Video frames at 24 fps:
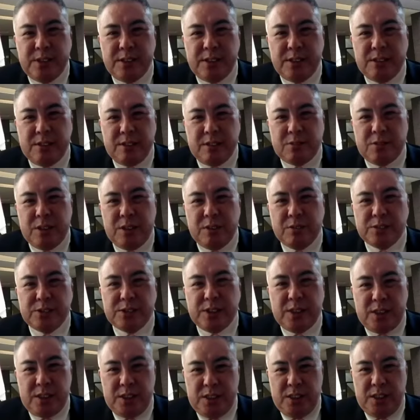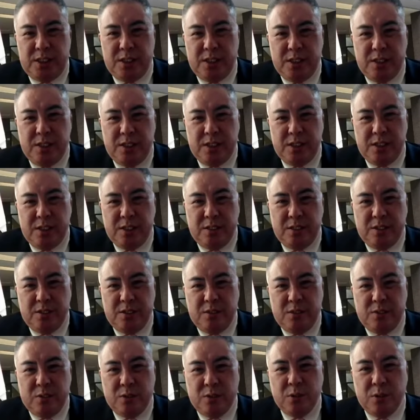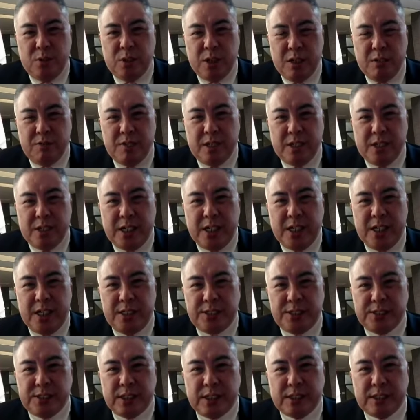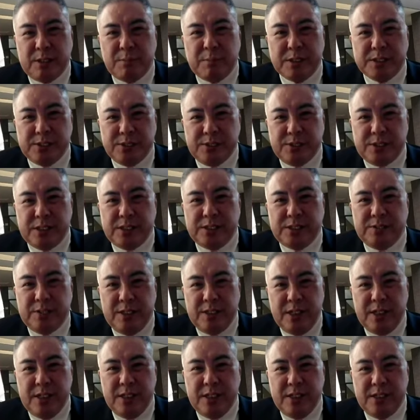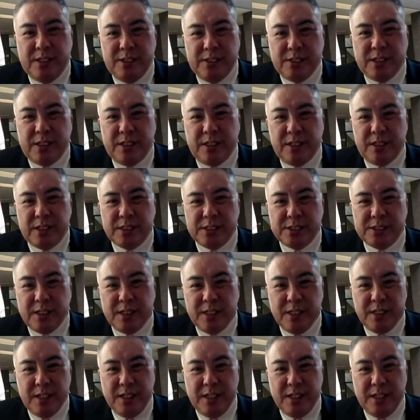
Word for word: ていうのは国の政治。そうですね。奉還は返し立てつるですよね。うんうん、誰にですか